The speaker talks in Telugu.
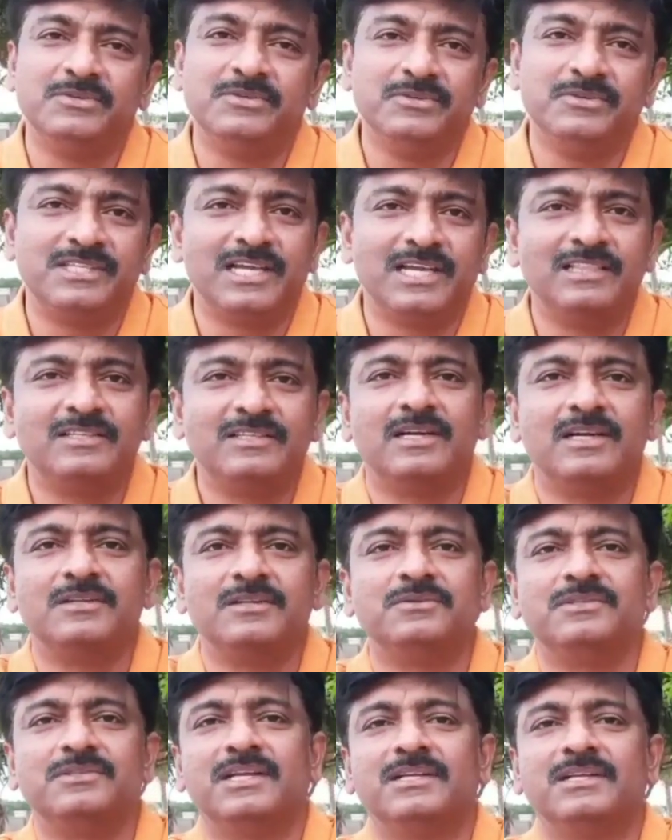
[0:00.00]
జీవితాలతో
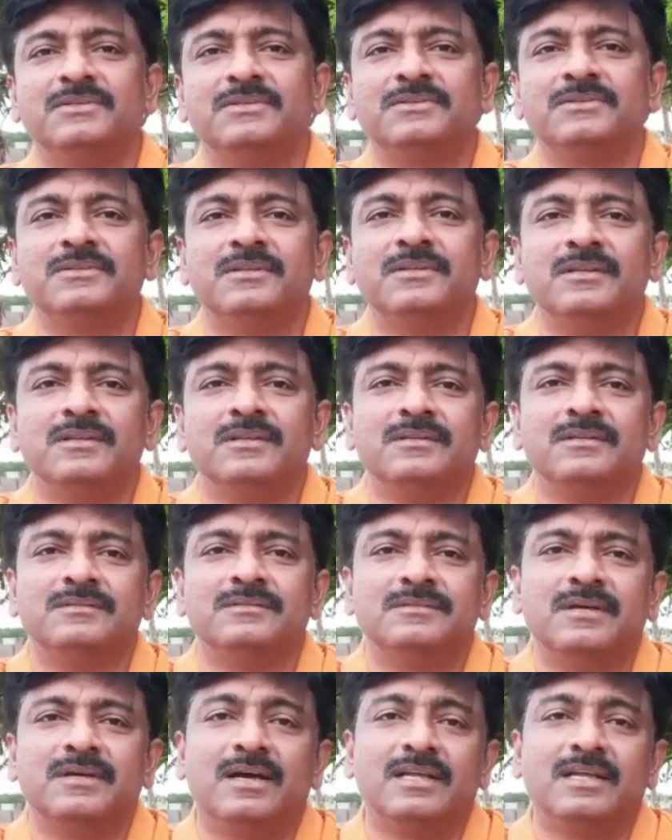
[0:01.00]
ఆడుకుంటున్నావు
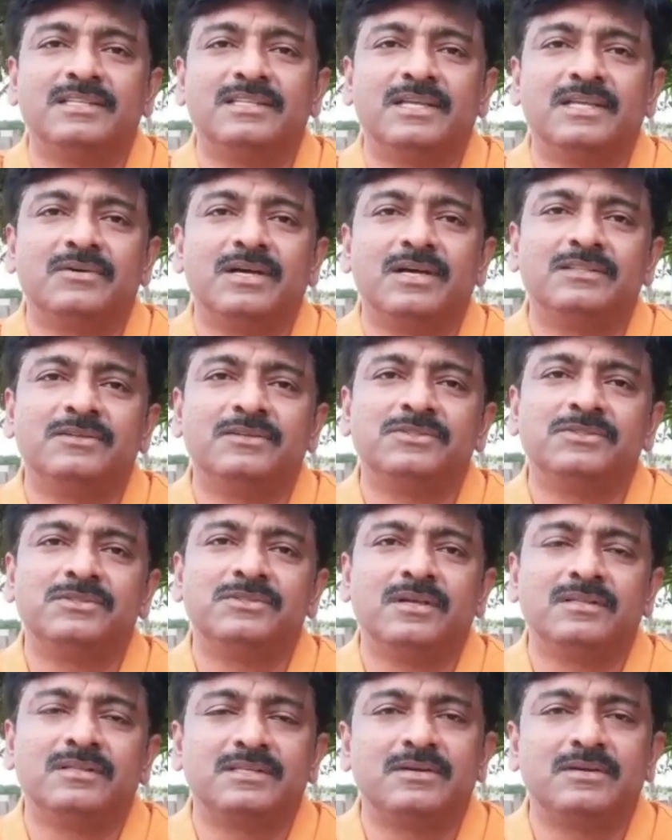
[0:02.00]
ఆ తర్వాత
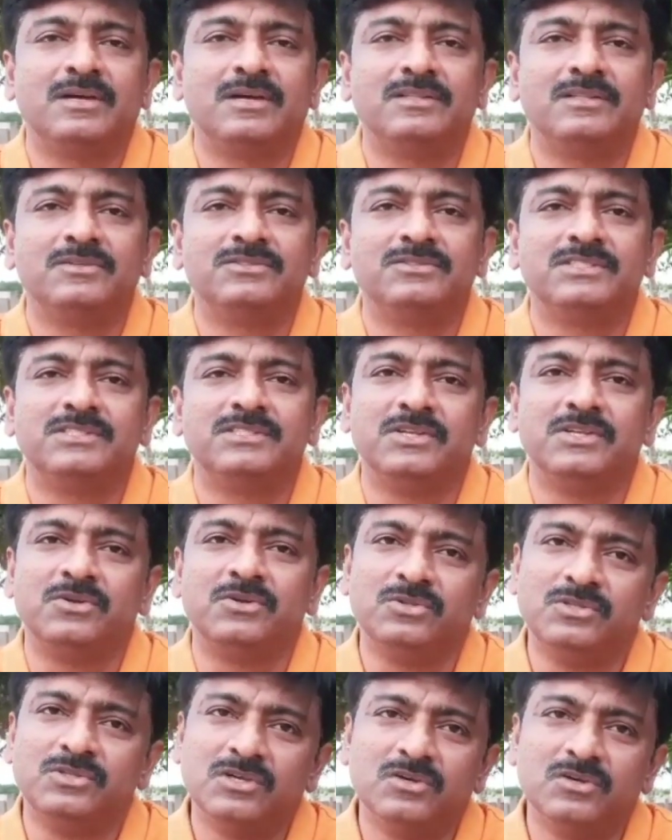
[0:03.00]
తర్వాత వచ్చే
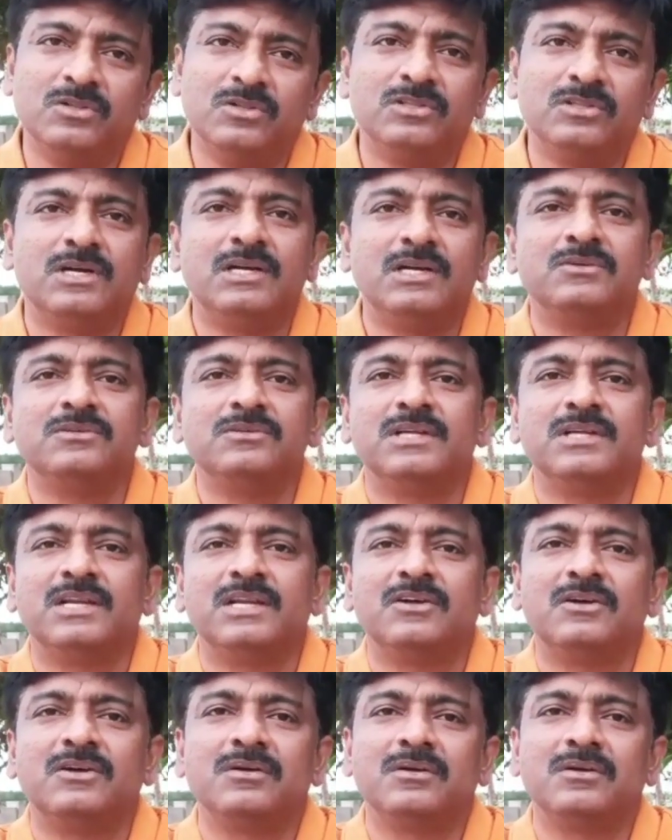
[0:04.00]
నిరుద్యోగులతో
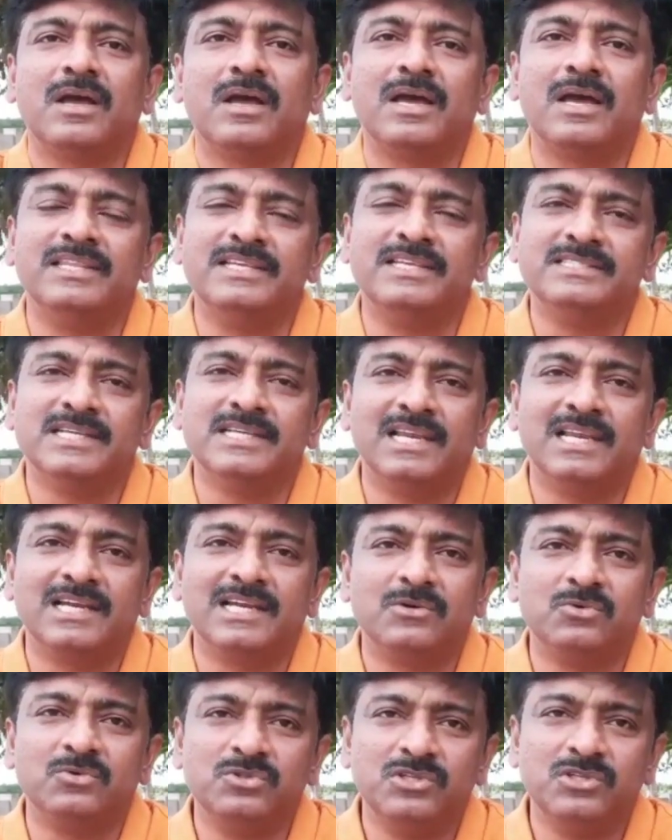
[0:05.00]
ఆడుకుంటాను అది చాలాగా
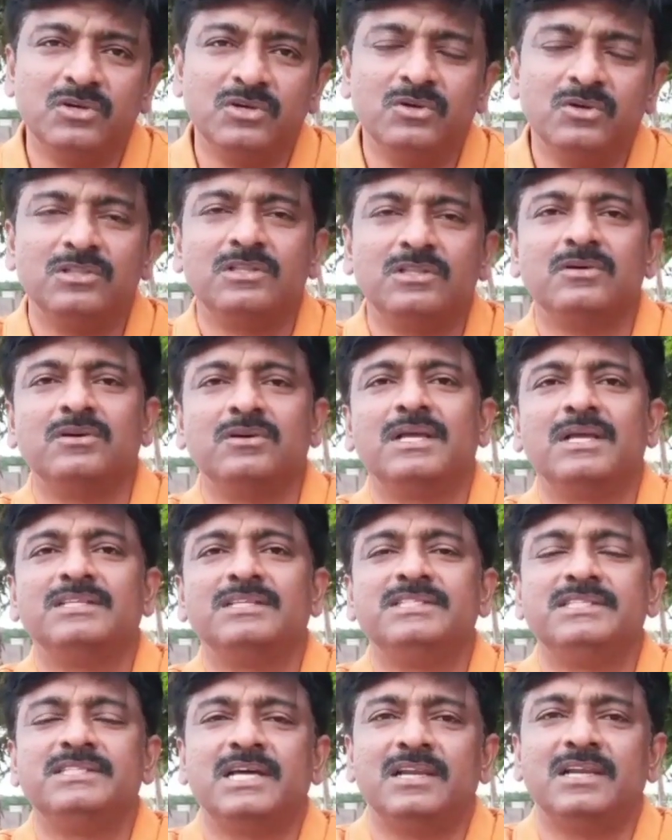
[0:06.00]
ఉద్యోగులతో కూడా
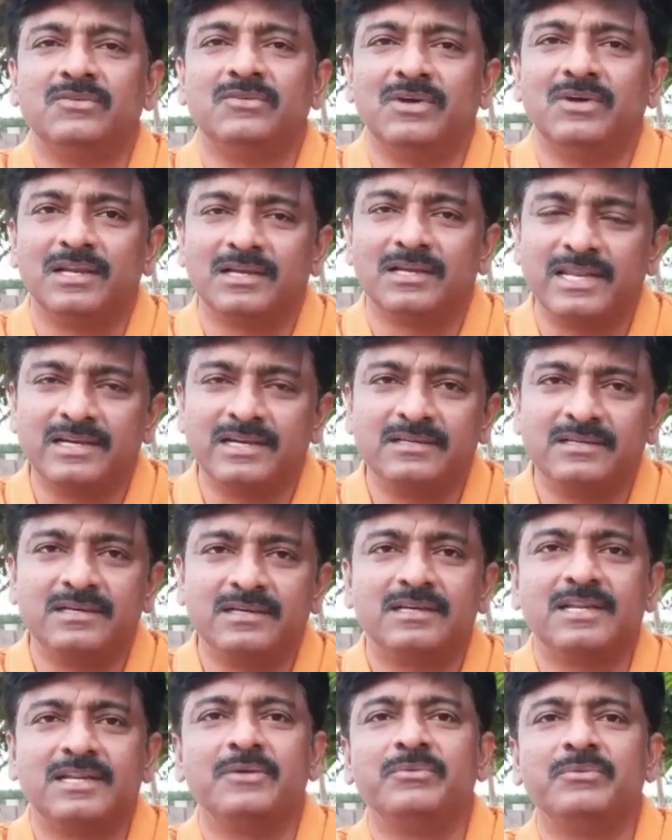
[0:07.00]
జీతాలు వాళ్ళ కరెక్ట్గా
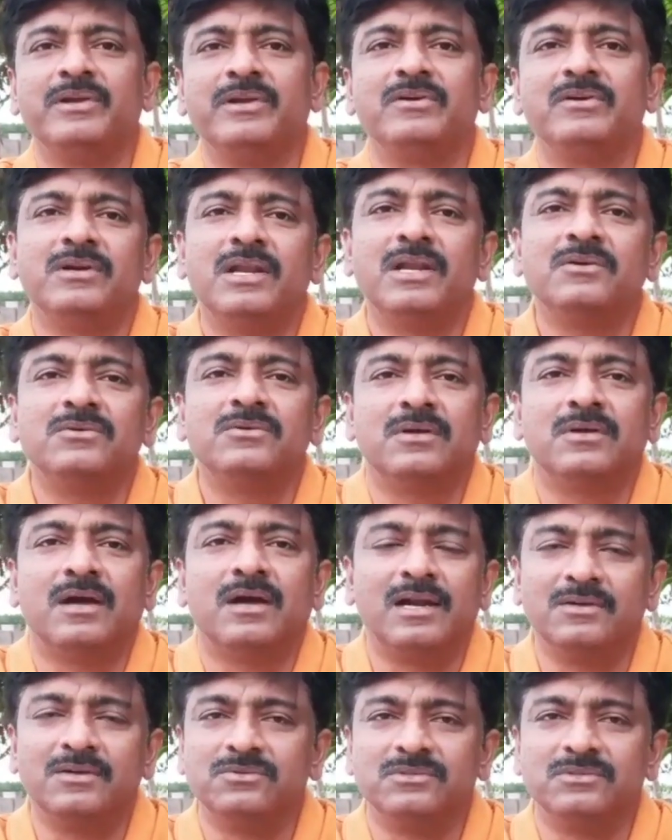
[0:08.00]
టైం వేయకుండా ఆడుకు
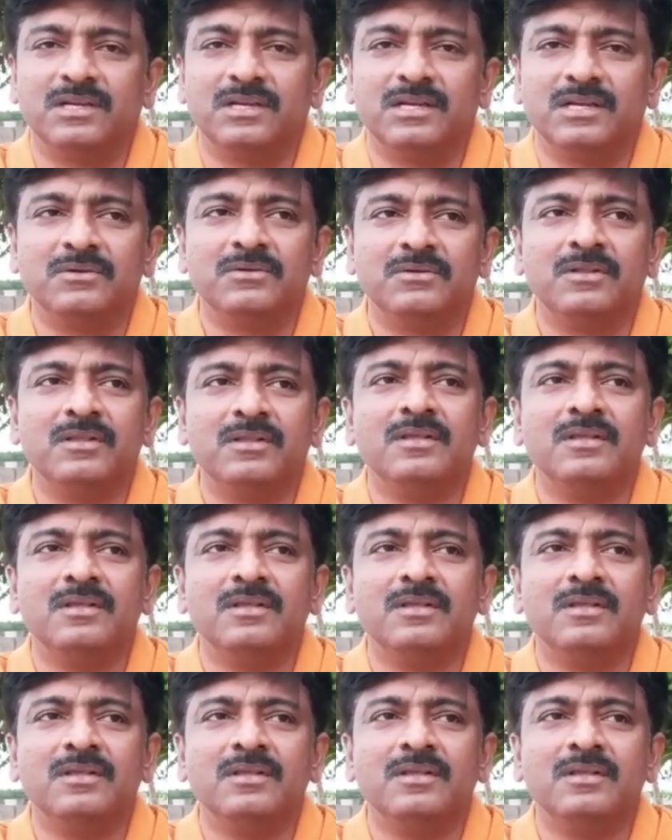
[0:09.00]
ఆడుకుంటున్నావు